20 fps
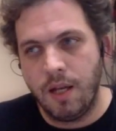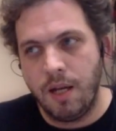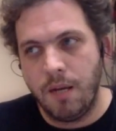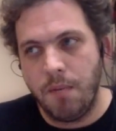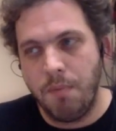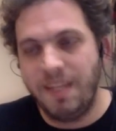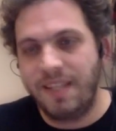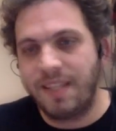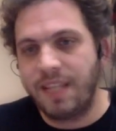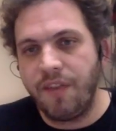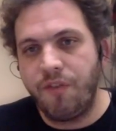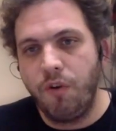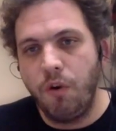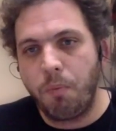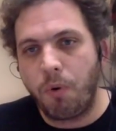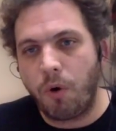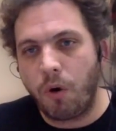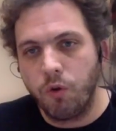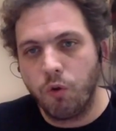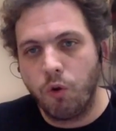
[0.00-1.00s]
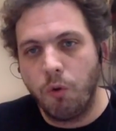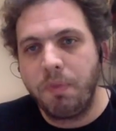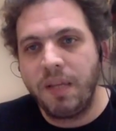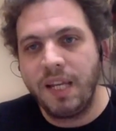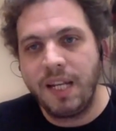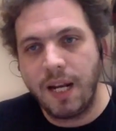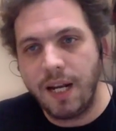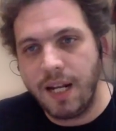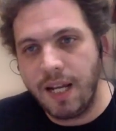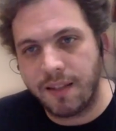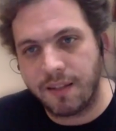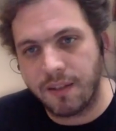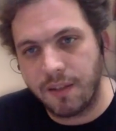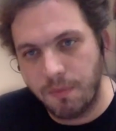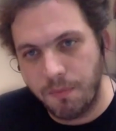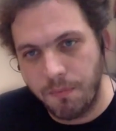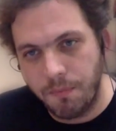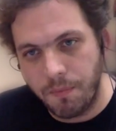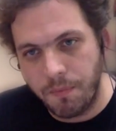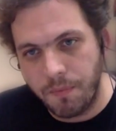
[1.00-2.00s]
Mais ça, il faut le prendre au pied de la lettre.
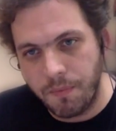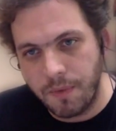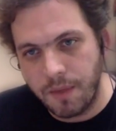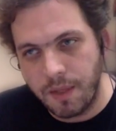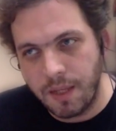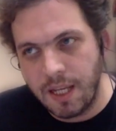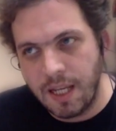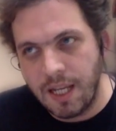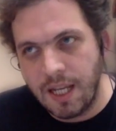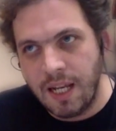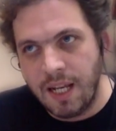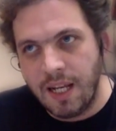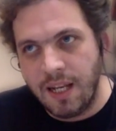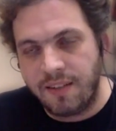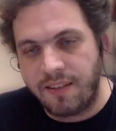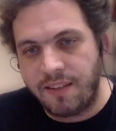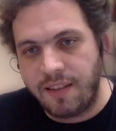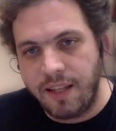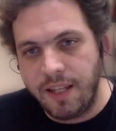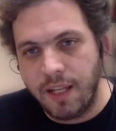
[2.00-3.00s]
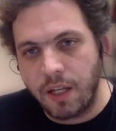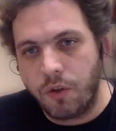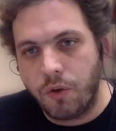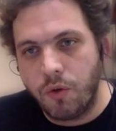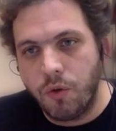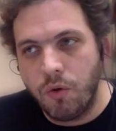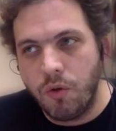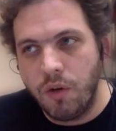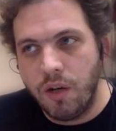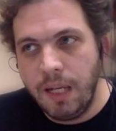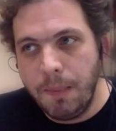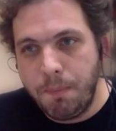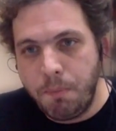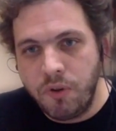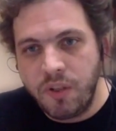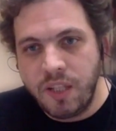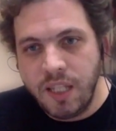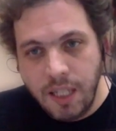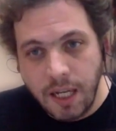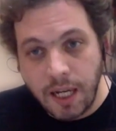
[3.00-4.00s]
C'est-à-dire que les
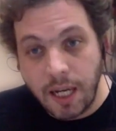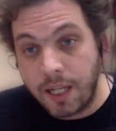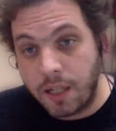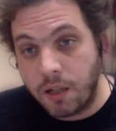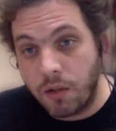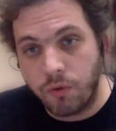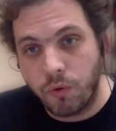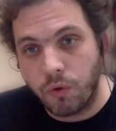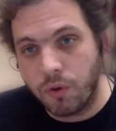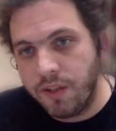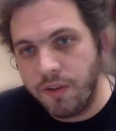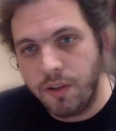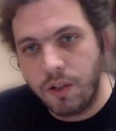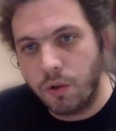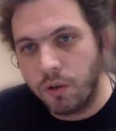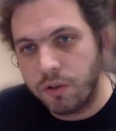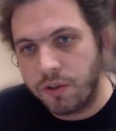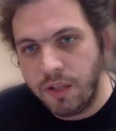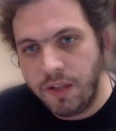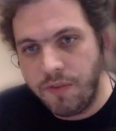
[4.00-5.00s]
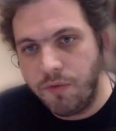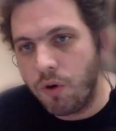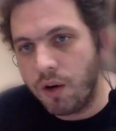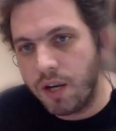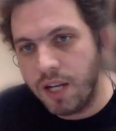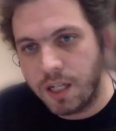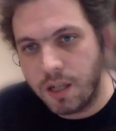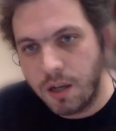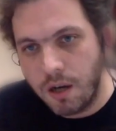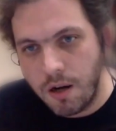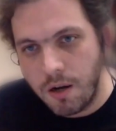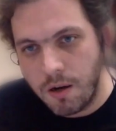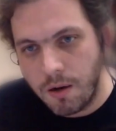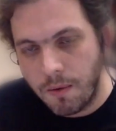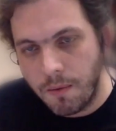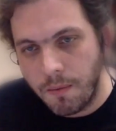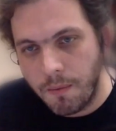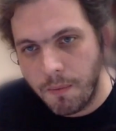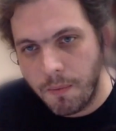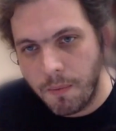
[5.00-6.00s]
petits Grecs, quand, quand ils vont à l'école,
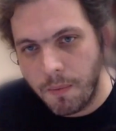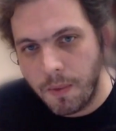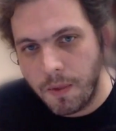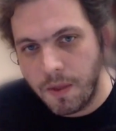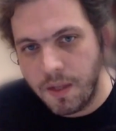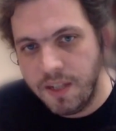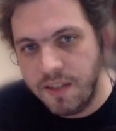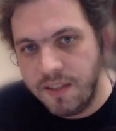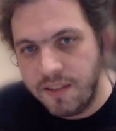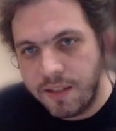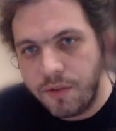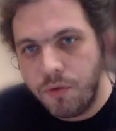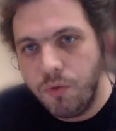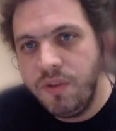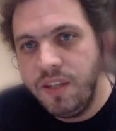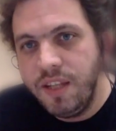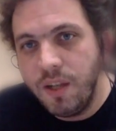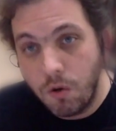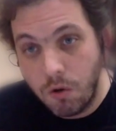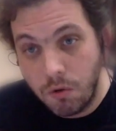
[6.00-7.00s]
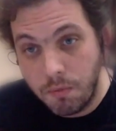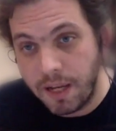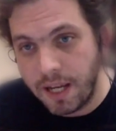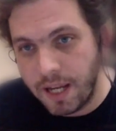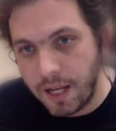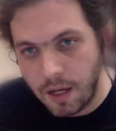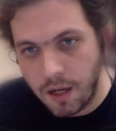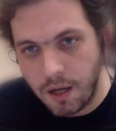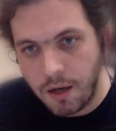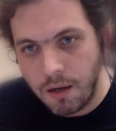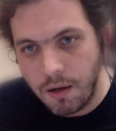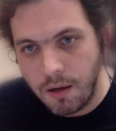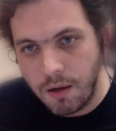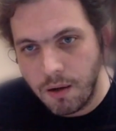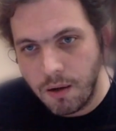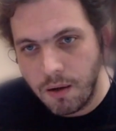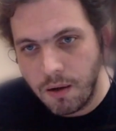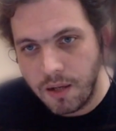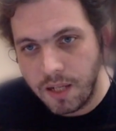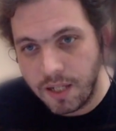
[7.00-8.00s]
ils étudient Homère,
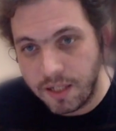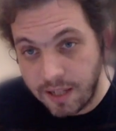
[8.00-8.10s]
les